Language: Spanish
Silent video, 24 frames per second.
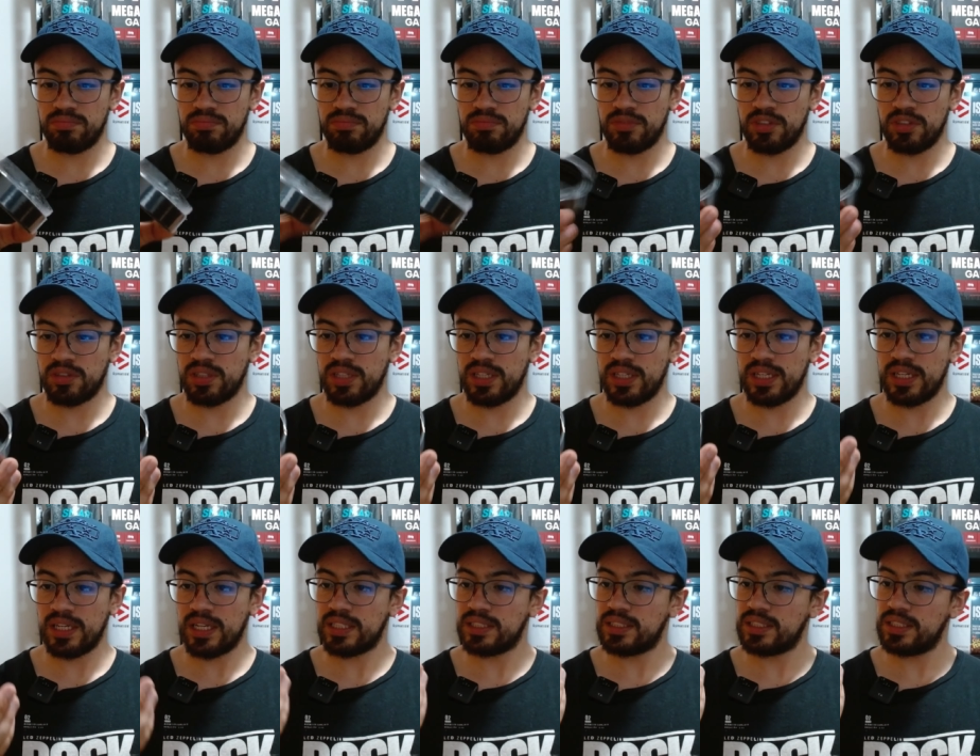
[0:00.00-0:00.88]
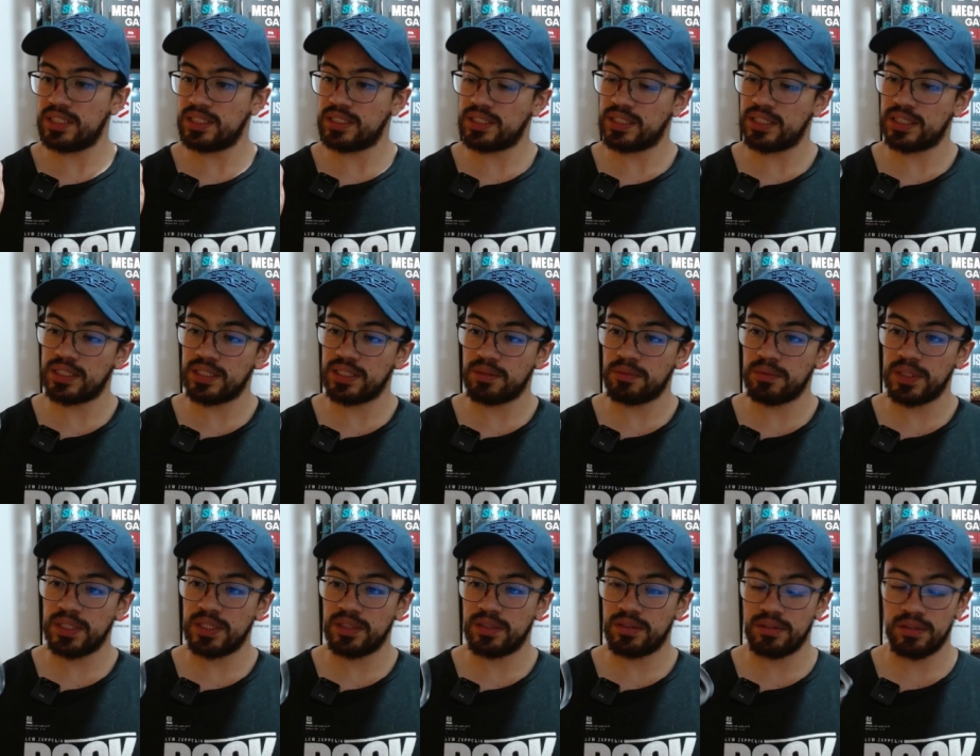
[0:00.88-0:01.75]
no tiene gran ciencia ese
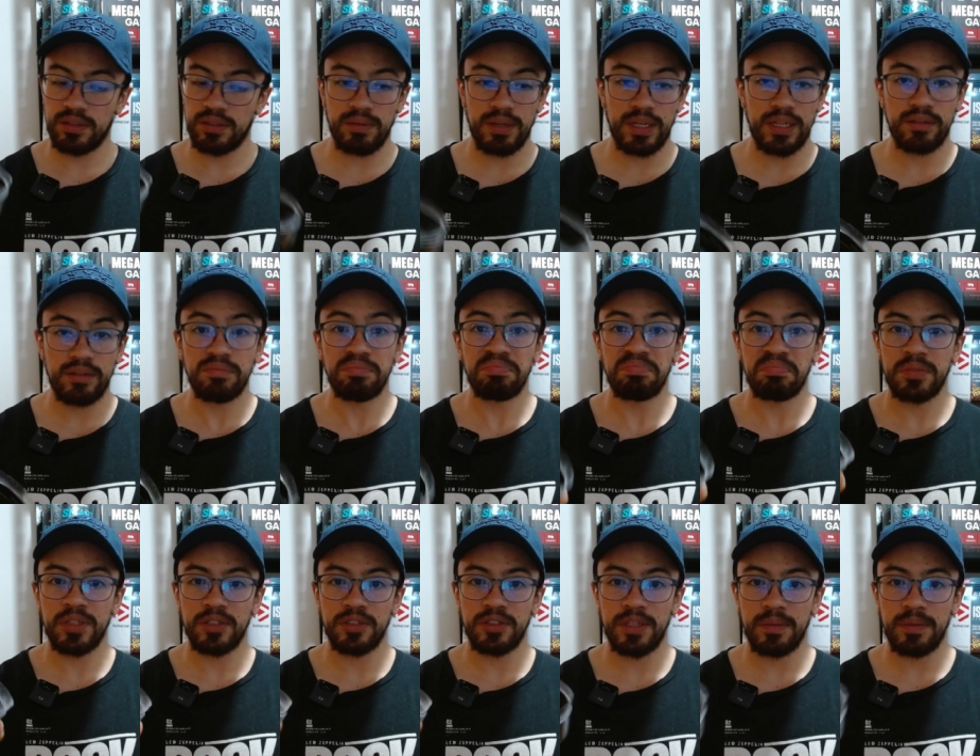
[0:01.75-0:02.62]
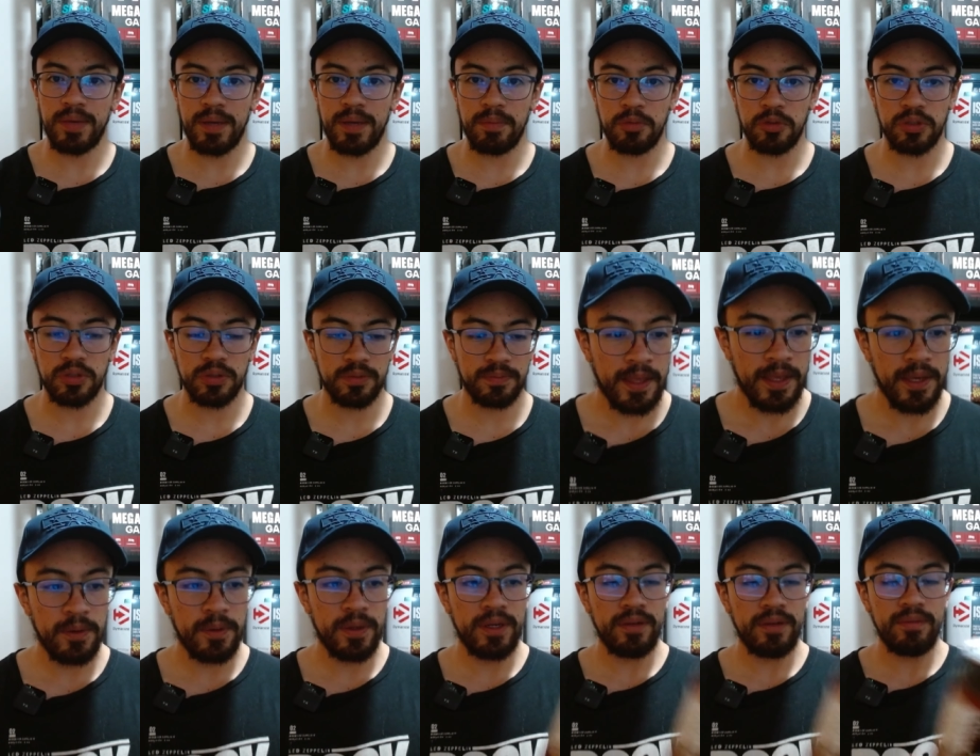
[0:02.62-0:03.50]
cuellito, igual no sirve de mucho. Y
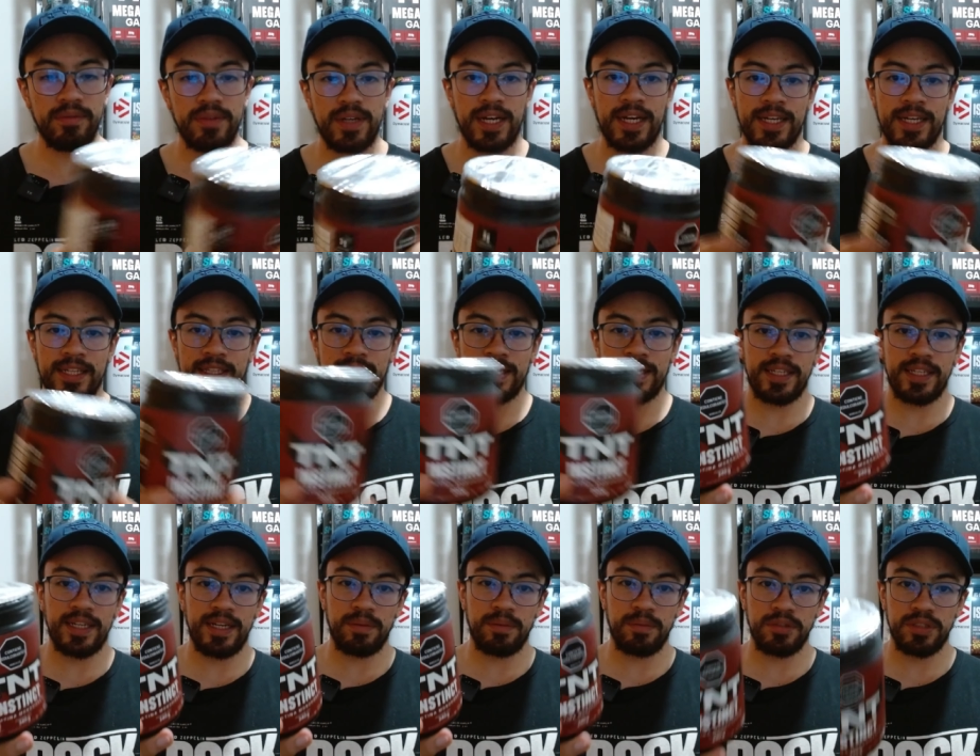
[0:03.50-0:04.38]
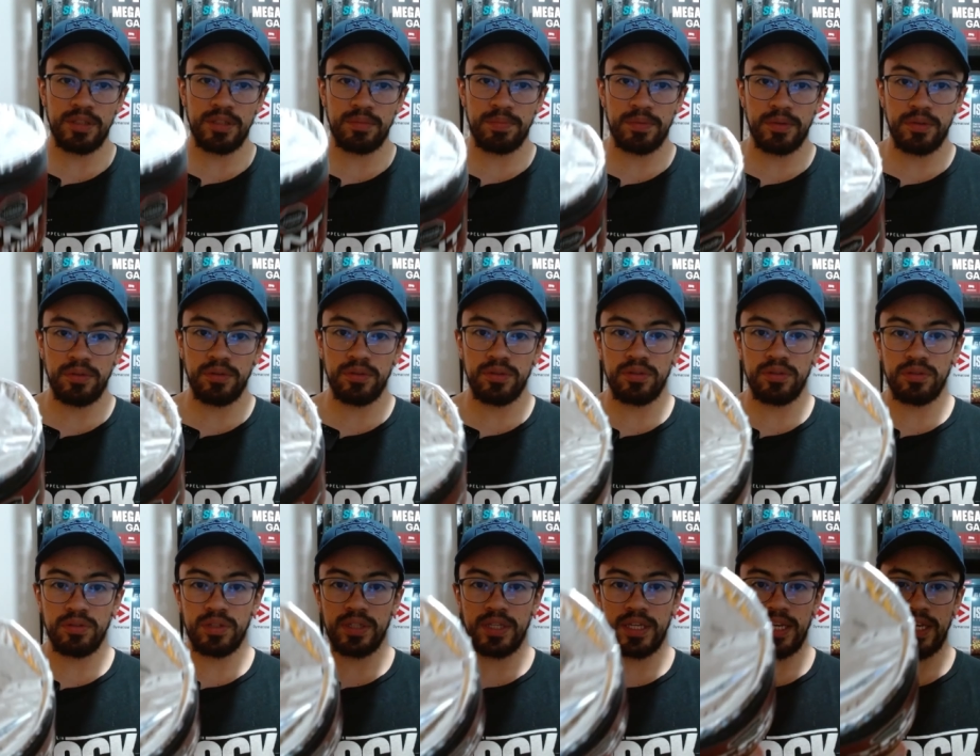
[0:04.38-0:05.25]
bueno, acá tendríamos el
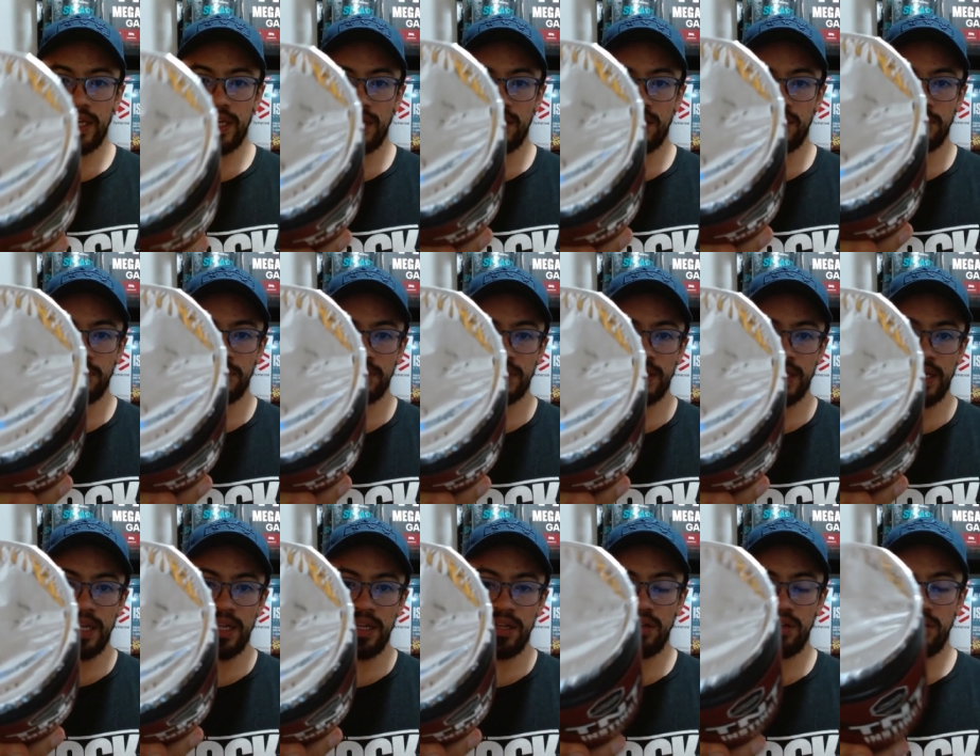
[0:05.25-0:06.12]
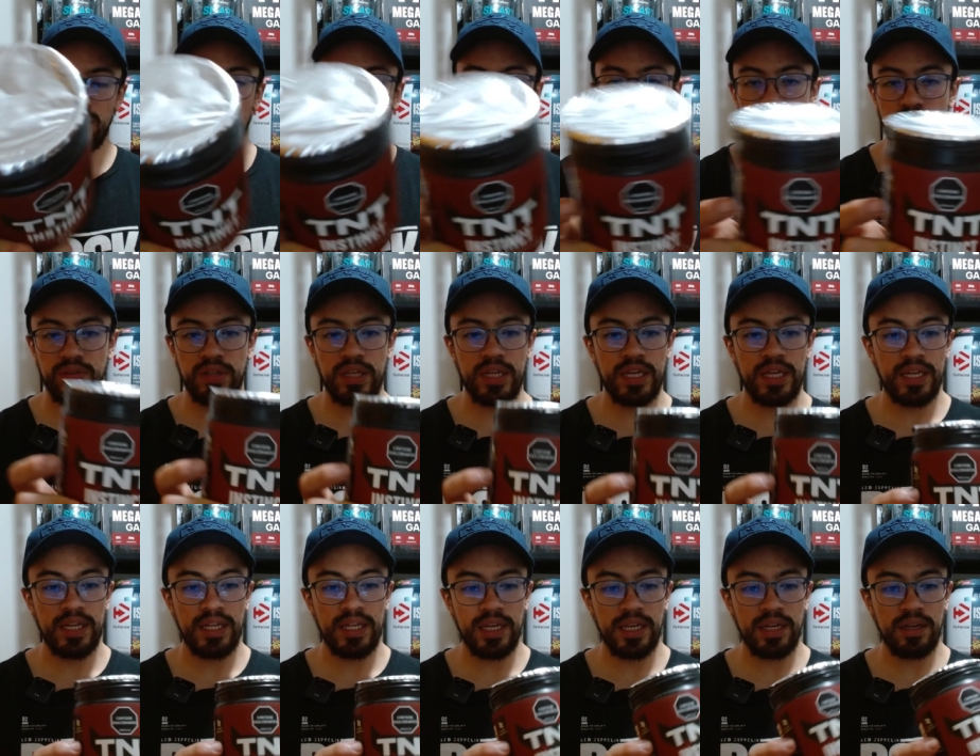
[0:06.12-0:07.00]
producto que como tal no
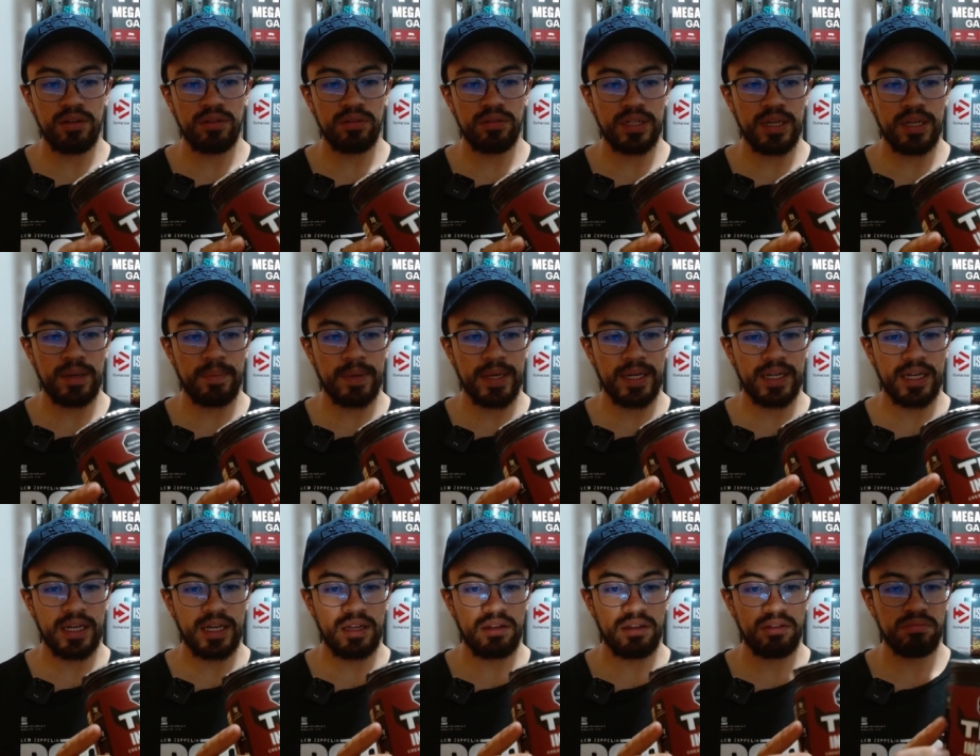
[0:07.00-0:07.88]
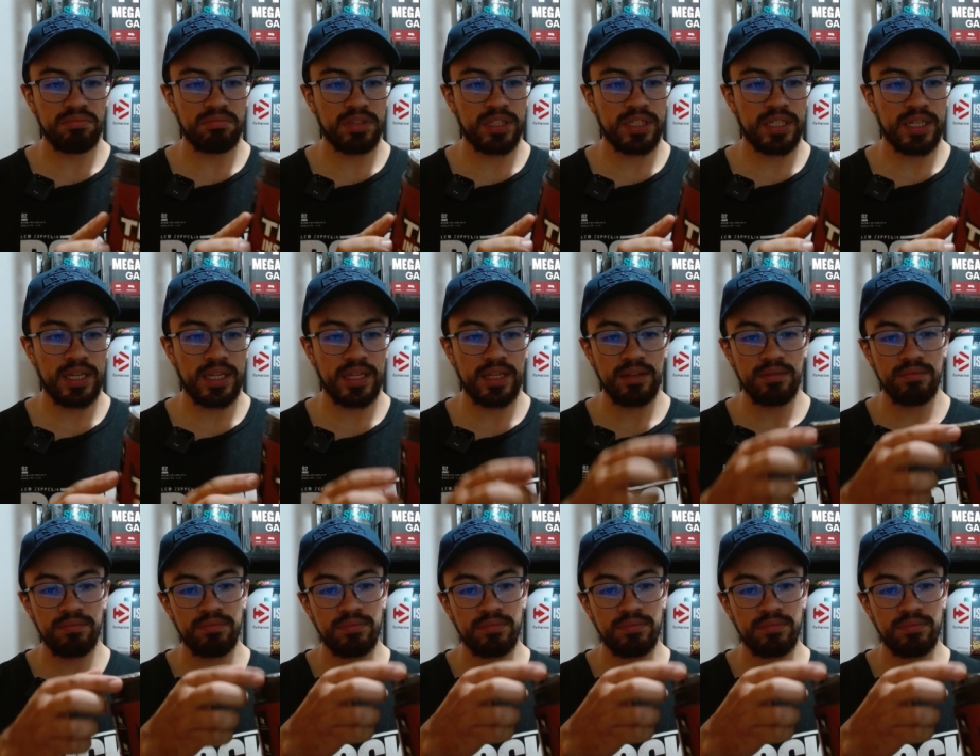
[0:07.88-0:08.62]
viene contramarcado ni nada.